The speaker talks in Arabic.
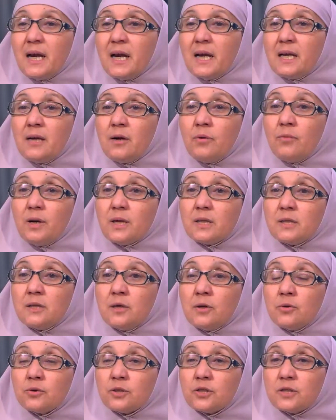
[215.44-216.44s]
عليه وقت
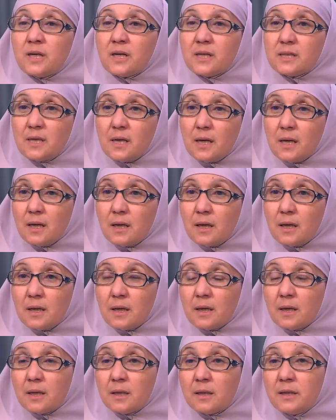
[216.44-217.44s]
يا استاذه
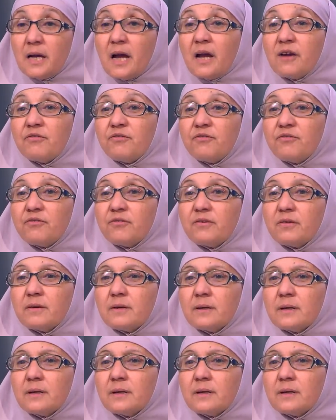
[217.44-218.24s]
يقف